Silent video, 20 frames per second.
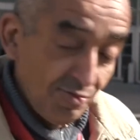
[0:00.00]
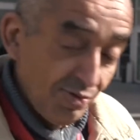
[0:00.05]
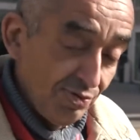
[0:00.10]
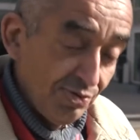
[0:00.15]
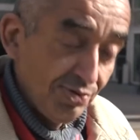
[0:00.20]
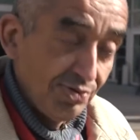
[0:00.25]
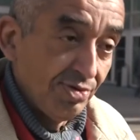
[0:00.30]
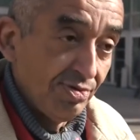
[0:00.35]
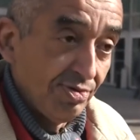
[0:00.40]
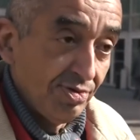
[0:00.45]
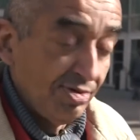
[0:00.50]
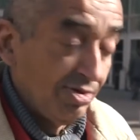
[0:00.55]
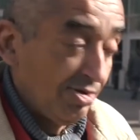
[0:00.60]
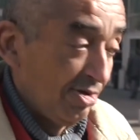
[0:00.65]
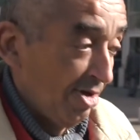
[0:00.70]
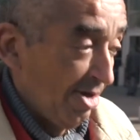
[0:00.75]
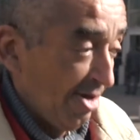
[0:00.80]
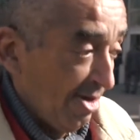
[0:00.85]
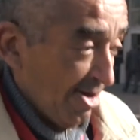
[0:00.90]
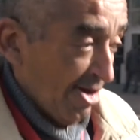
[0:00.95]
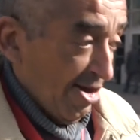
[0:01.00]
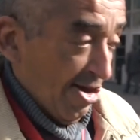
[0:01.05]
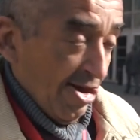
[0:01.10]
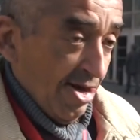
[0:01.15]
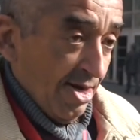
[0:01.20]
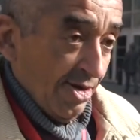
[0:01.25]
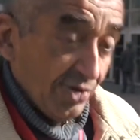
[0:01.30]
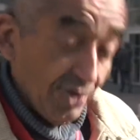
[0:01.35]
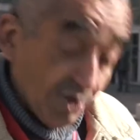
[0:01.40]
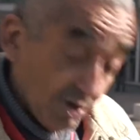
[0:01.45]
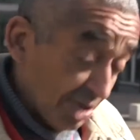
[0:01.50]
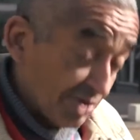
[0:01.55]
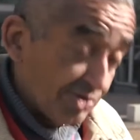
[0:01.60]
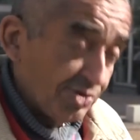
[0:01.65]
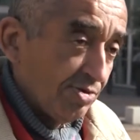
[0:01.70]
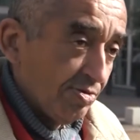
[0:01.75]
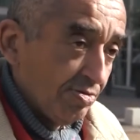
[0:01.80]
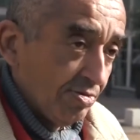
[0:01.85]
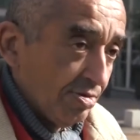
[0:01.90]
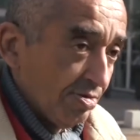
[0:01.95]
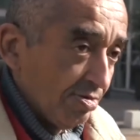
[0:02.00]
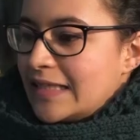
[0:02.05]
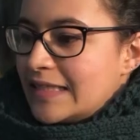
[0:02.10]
plus euh, dans l'action.